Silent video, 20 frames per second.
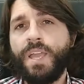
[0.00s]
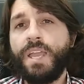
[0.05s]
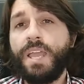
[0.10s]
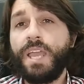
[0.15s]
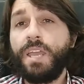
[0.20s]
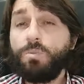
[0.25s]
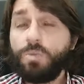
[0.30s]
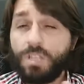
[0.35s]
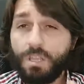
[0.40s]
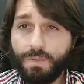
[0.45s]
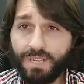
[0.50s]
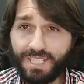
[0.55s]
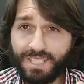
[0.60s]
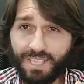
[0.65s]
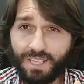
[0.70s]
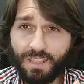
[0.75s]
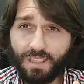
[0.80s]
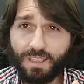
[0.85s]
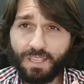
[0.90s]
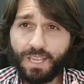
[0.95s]
En última
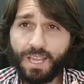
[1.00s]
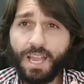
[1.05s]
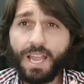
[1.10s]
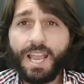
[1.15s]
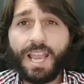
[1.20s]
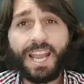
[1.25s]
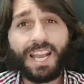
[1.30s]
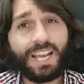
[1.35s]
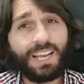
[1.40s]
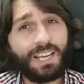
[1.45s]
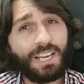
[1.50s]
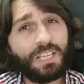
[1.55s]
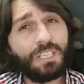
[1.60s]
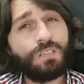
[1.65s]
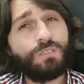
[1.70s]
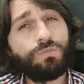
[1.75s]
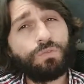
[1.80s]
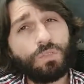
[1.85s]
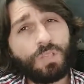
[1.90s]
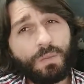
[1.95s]
instancia, el
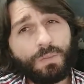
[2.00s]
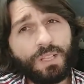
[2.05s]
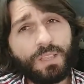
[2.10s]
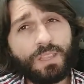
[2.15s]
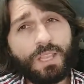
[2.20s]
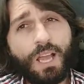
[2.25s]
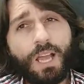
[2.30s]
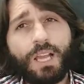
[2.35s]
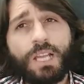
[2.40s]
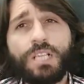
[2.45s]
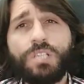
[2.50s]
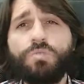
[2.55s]
análisis fundamental